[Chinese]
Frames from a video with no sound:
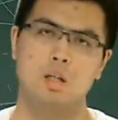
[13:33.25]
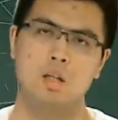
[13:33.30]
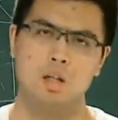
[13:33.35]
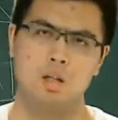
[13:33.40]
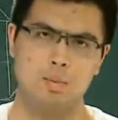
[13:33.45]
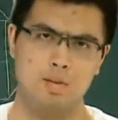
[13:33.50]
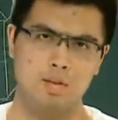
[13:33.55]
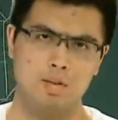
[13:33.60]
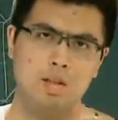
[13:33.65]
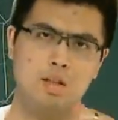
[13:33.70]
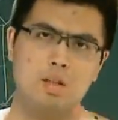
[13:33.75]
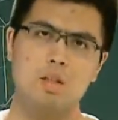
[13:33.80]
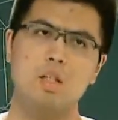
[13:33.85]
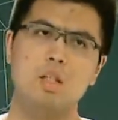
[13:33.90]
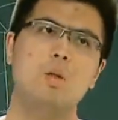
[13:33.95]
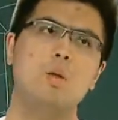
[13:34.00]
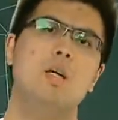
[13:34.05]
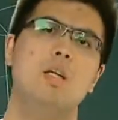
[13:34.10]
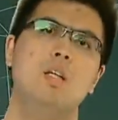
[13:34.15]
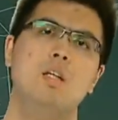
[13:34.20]
那么在这一
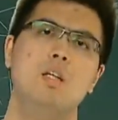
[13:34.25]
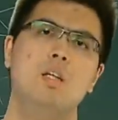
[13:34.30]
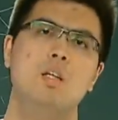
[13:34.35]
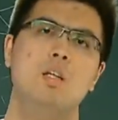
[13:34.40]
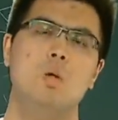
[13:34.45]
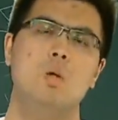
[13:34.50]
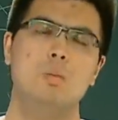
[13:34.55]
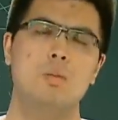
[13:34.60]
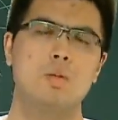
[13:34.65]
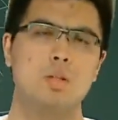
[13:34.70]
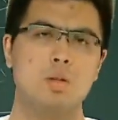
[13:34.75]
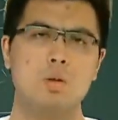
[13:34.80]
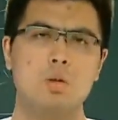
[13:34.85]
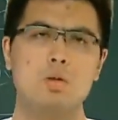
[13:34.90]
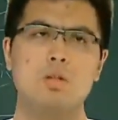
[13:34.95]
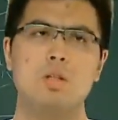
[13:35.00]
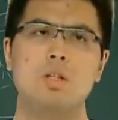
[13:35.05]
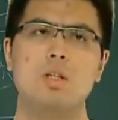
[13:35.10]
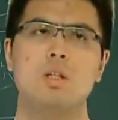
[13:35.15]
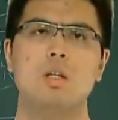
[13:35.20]
块呢，我们
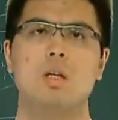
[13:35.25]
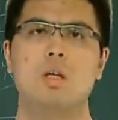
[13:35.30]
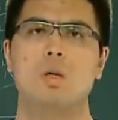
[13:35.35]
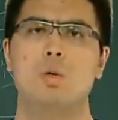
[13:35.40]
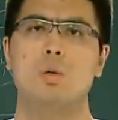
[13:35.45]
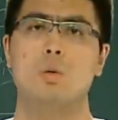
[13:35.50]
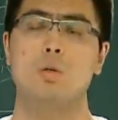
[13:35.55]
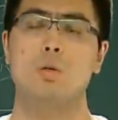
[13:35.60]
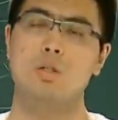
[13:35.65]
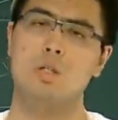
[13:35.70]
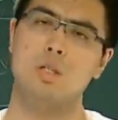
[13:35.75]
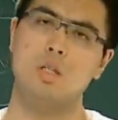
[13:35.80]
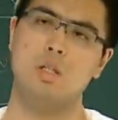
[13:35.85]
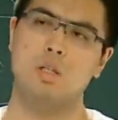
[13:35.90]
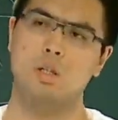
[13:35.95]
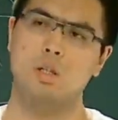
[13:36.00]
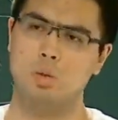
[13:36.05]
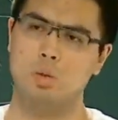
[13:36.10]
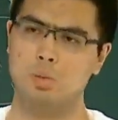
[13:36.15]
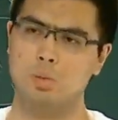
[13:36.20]
优先考虑这
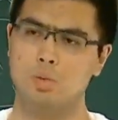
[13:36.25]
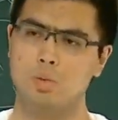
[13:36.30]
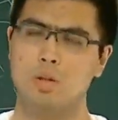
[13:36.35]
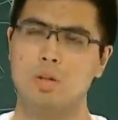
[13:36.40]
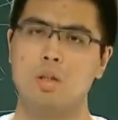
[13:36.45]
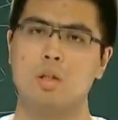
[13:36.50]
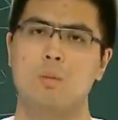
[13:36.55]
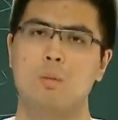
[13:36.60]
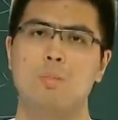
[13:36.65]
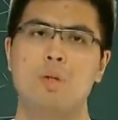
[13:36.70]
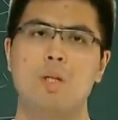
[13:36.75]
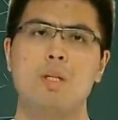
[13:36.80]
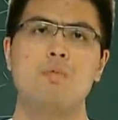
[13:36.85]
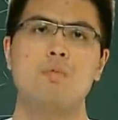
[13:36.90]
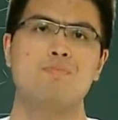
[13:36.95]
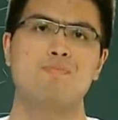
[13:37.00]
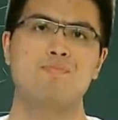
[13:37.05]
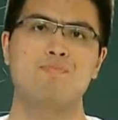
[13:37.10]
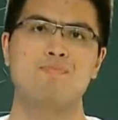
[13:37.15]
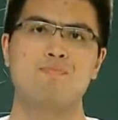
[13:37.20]
个图形的边